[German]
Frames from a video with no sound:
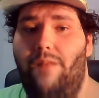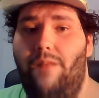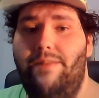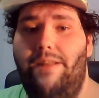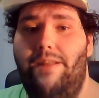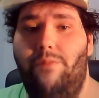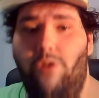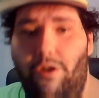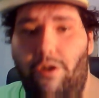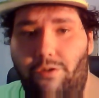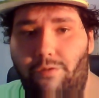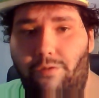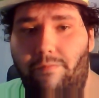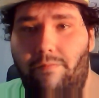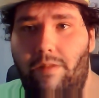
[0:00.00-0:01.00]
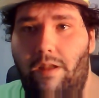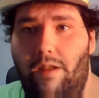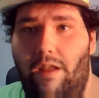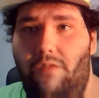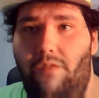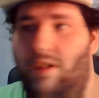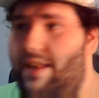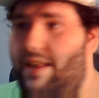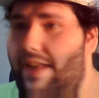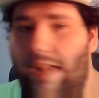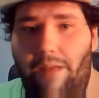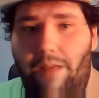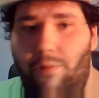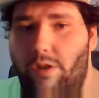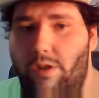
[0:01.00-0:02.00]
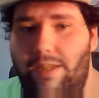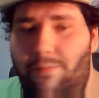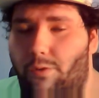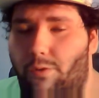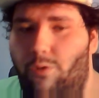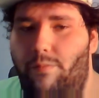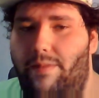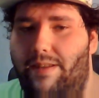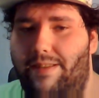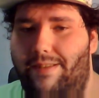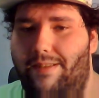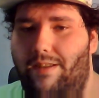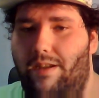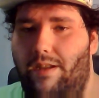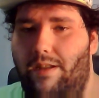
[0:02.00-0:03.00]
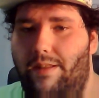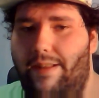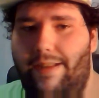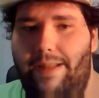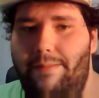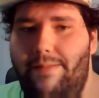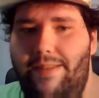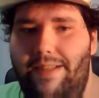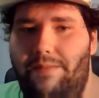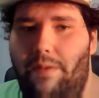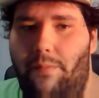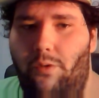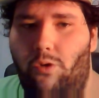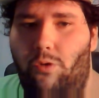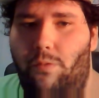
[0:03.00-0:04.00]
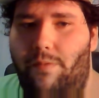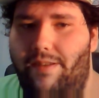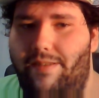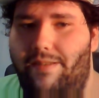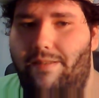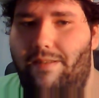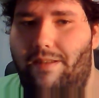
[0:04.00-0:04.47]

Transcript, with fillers: allem seine Bedeutung. Wenn jeder plötzlich berühmt ist, da gibt es nichts mehr Berühmtes.